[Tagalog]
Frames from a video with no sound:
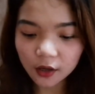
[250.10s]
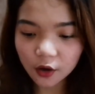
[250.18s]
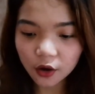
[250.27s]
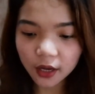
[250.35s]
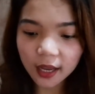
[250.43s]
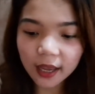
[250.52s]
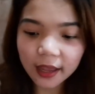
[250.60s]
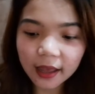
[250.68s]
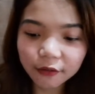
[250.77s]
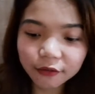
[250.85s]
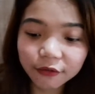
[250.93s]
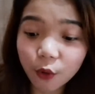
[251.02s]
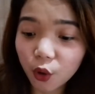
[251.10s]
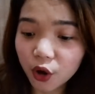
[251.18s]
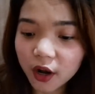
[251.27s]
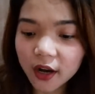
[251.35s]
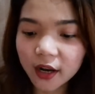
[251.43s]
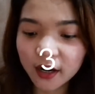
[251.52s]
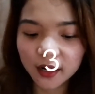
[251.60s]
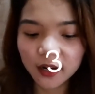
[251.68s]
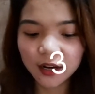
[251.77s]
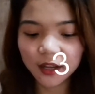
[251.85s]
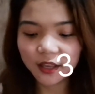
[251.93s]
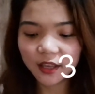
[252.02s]
Okay, I have four
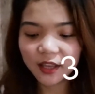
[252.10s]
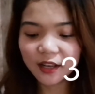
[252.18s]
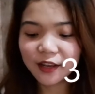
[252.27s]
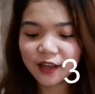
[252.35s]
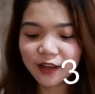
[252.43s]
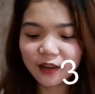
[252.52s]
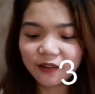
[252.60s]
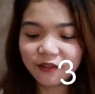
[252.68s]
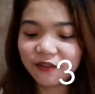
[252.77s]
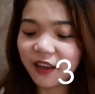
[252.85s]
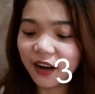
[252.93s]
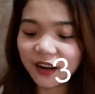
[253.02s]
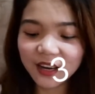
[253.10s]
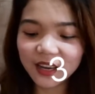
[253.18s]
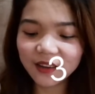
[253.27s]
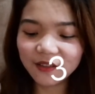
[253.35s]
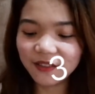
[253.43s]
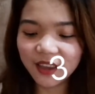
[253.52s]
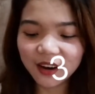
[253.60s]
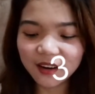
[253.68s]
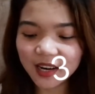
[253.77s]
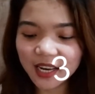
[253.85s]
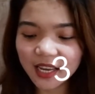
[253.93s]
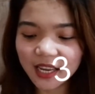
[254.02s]
na very,
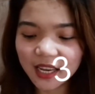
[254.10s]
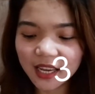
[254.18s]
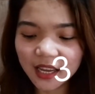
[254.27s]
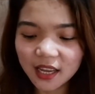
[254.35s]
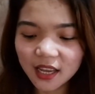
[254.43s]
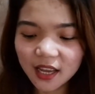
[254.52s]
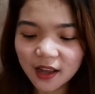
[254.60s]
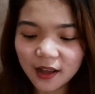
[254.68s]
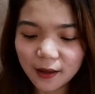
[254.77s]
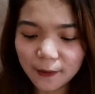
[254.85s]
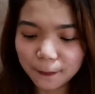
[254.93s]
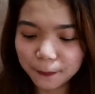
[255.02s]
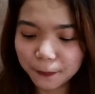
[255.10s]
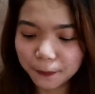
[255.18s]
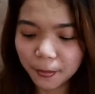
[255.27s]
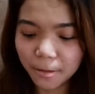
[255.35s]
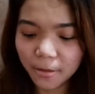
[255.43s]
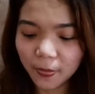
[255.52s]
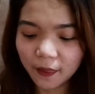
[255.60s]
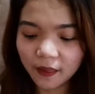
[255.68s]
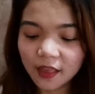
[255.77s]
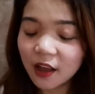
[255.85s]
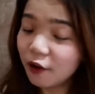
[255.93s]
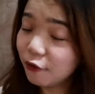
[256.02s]
very um,
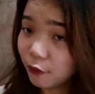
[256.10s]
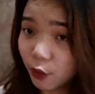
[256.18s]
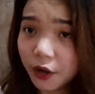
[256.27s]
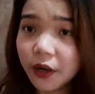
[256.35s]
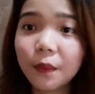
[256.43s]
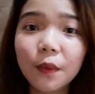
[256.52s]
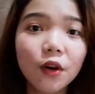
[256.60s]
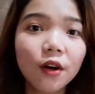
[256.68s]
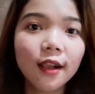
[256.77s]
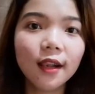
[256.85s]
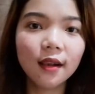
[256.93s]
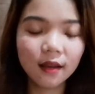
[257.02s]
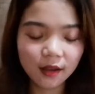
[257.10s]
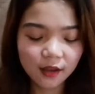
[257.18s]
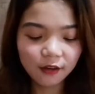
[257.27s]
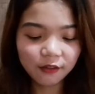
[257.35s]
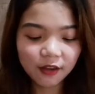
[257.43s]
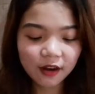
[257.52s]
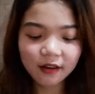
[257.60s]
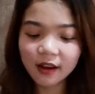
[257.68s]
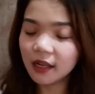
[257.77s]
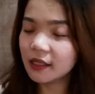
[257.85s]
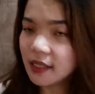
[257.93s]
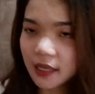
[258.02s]
affordable, very
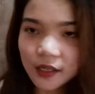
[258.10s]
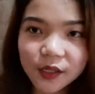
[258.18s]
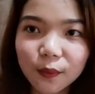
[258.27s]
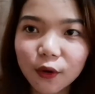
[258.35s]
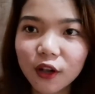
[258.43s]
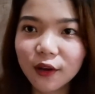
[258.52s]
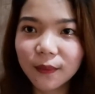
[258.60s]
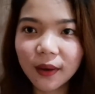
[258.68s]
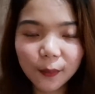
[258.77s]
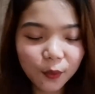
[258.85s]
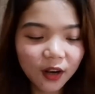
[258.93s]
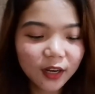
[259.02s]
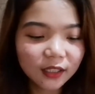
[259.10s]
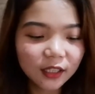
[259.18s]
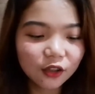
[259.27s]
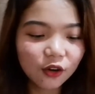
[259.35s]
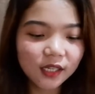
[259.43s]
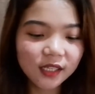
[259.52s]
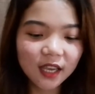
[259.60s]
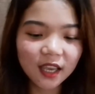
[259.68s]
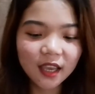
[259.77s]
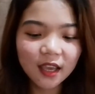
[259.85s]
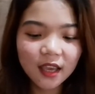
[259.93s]
accessible yung mga product na to kasi